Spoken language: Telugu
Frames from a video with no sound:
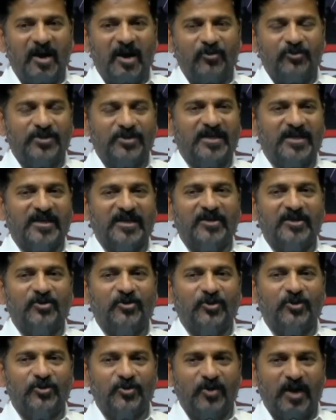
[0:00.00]
ఔటర్ రింగ్
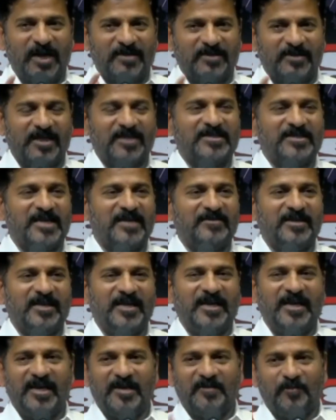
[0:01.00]
రోడ్డు అంతర్జాతీయ
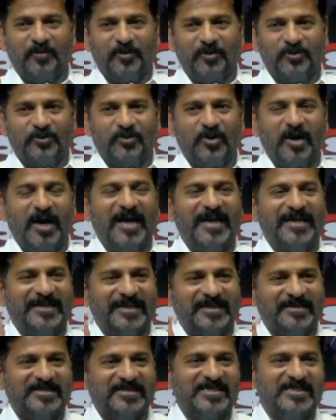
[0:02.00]
ఎయిర్పోర్టు
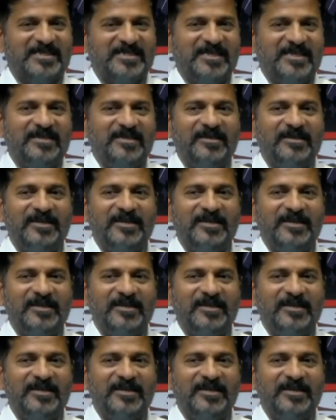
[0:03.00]
హైటెక్ సిటీ